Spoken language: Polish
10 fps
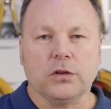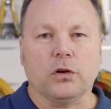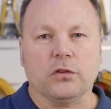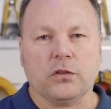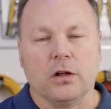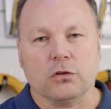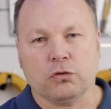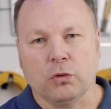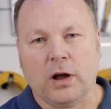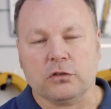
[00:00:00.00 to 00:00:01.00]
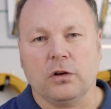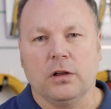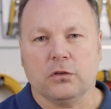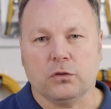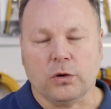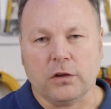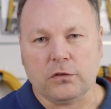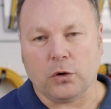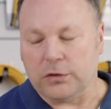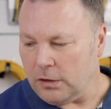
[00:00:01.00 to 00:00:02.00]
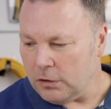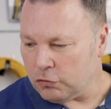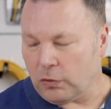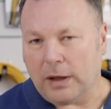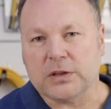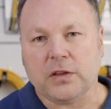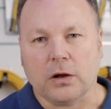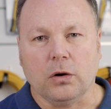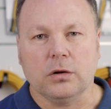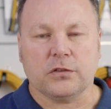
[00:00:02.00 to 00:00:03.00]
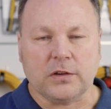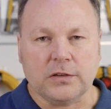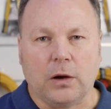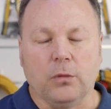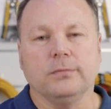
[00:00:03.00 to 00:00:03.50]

to jest szukacz, z drugiej strony szukamy tego sygnału.